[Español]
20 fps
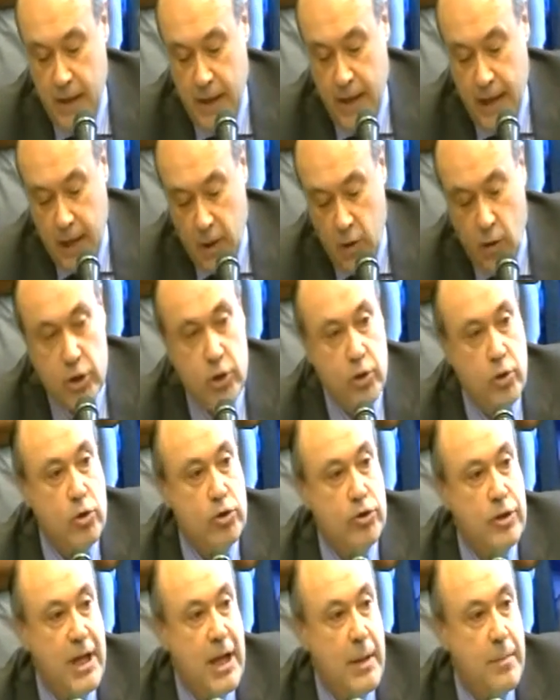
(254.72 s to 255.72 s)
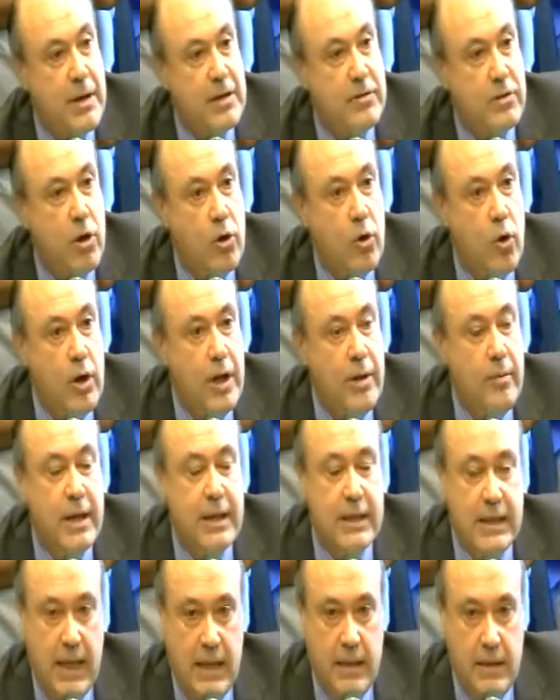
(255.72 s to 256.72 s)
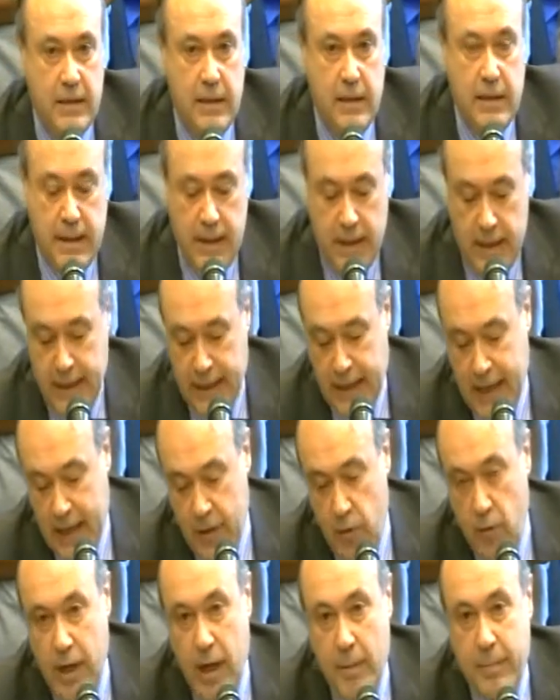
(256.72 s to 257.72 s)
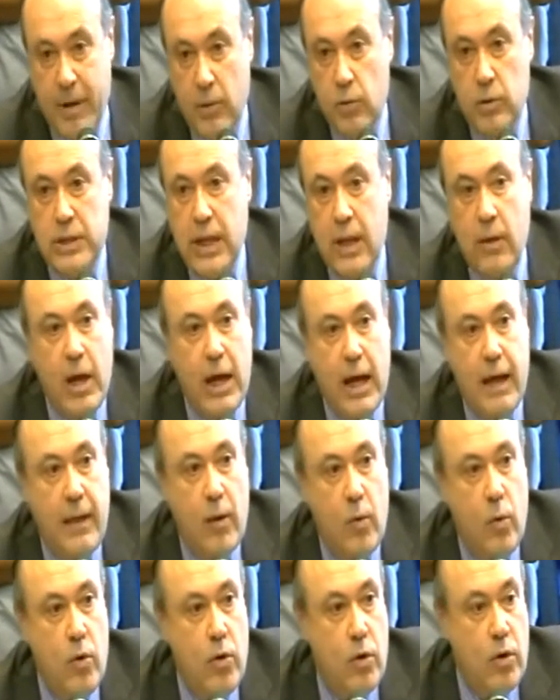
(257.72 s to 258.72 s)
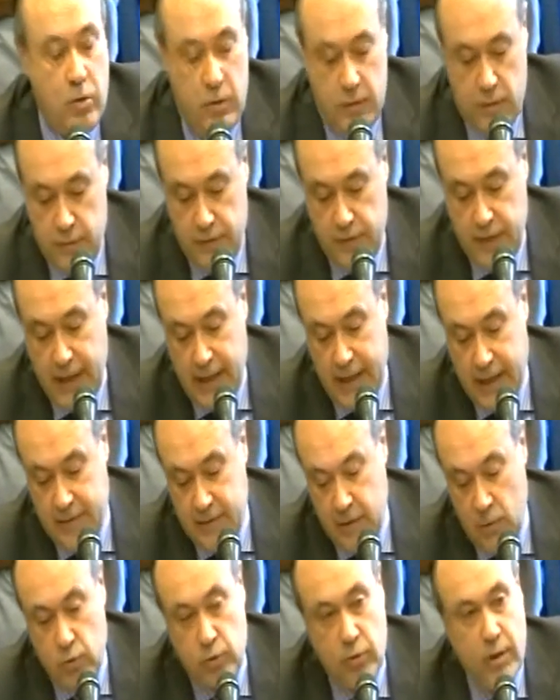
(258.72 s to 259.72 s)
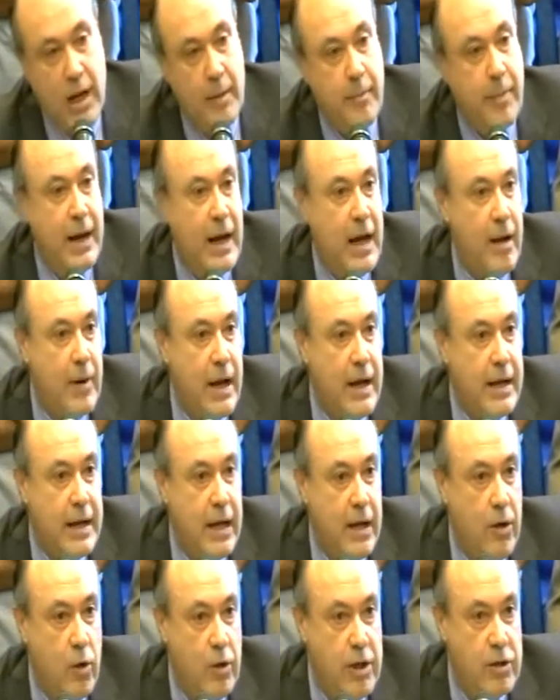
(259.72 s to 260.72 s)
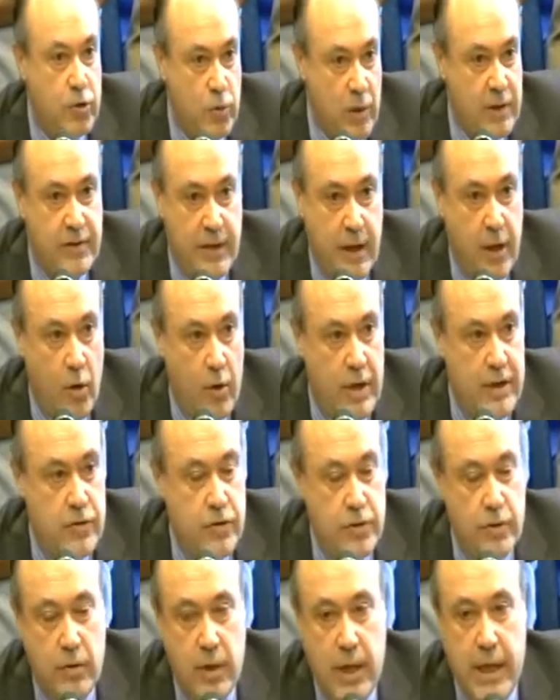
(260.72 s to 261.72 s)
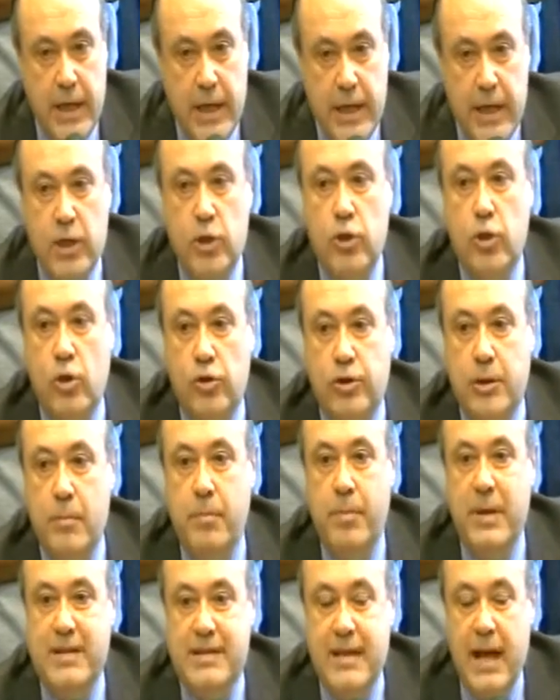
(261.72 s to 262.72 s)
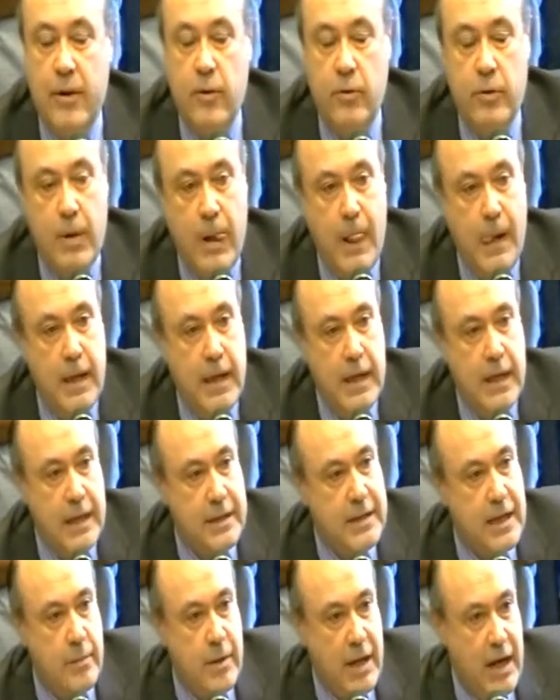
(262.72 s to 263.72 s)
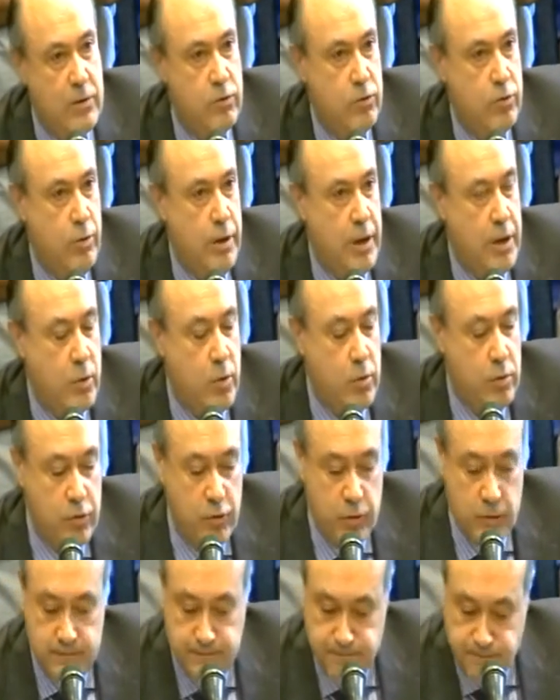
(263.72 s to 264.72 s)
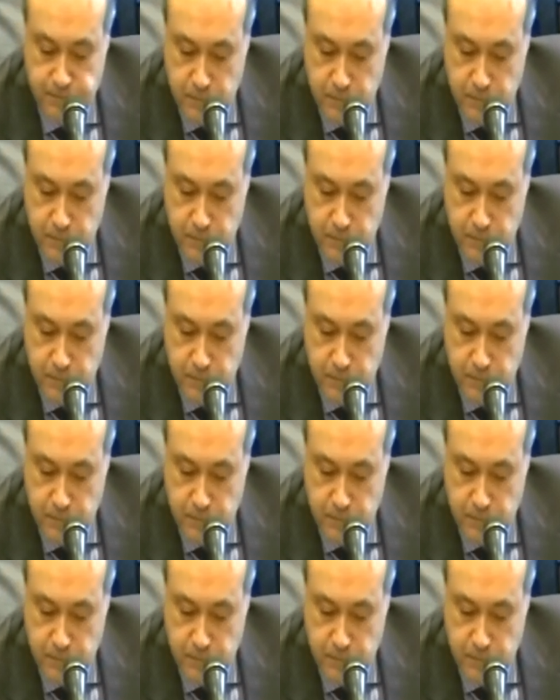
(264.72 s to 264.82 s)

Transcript: Creo que todos se han expresado con libertad. El decano le ha preguntado a cada uno si quería hacer uso de la palabra, el que lo deseó hacer lo hizo y todos empezaron y terminaron su discurso.